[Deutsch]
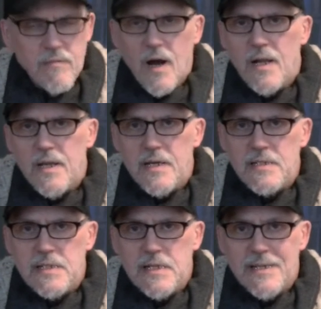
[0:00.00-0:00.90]
weil
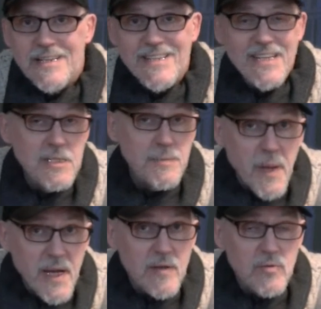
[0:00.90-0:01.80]
das nichts
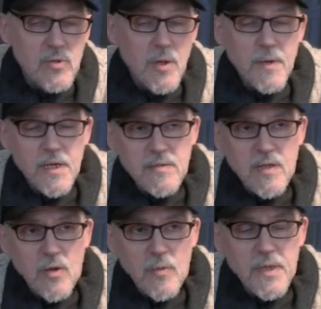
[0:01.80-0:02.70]
bringt. Ich habe
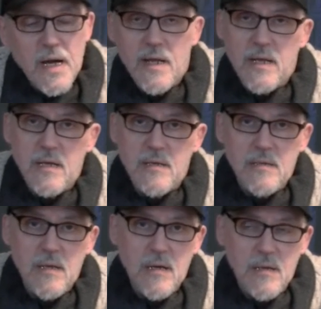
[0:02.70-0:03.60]
gestern noch mit
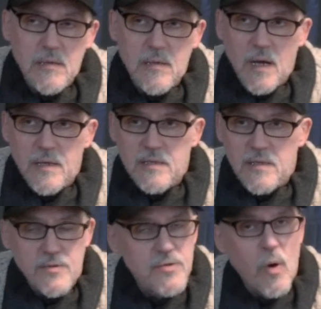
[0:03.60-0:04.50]
einigen, die an
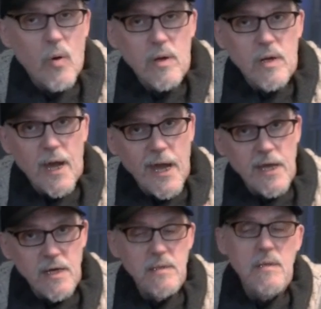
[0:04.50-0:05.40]
dieser Story
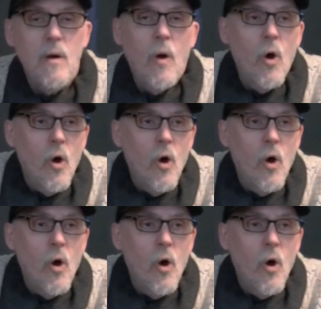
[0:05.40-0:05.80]
hängen,